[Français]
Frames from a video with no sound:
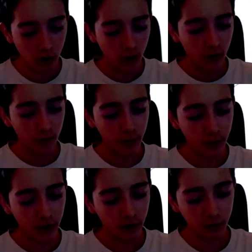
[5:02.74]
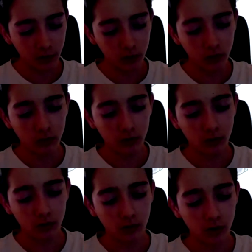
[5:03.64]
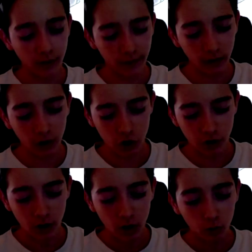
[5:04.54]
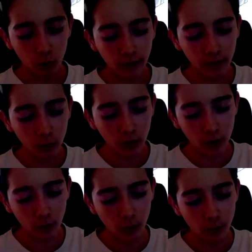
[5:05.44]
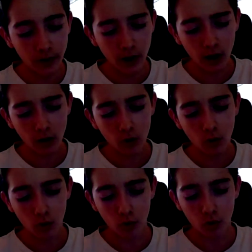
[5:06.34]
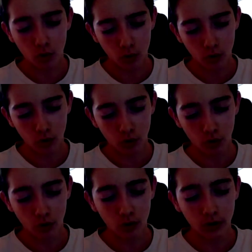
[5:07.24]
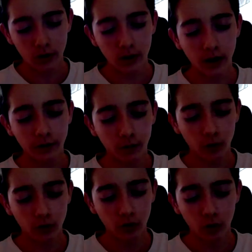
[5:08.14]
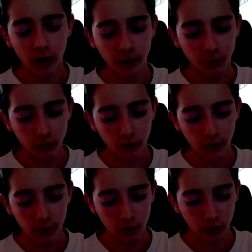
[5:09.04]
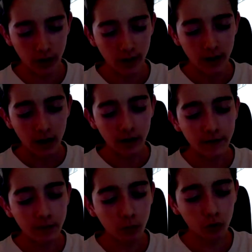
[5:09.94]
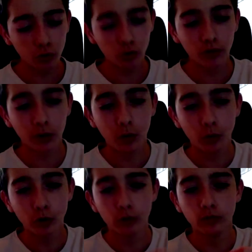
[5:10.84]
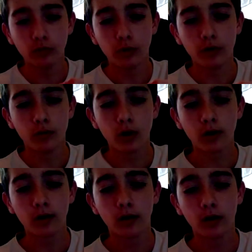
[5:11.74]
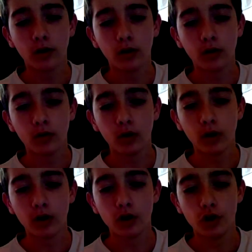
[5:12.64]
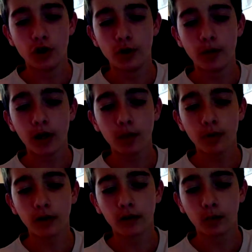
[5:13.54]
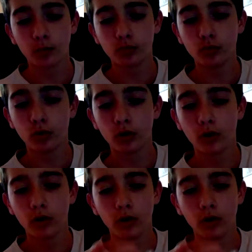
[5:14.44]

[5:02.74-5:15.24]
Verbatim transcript: acheter une, faites bien gaffe parce que voilà, c'est rigide. Donc sinon, elle enveloppe bien euh, l'iPhone, l'iPod, désolé. Les dimensions sont vraiment bonnes, comme vous pouvez voir. Voilà, j'ai bien la place pour.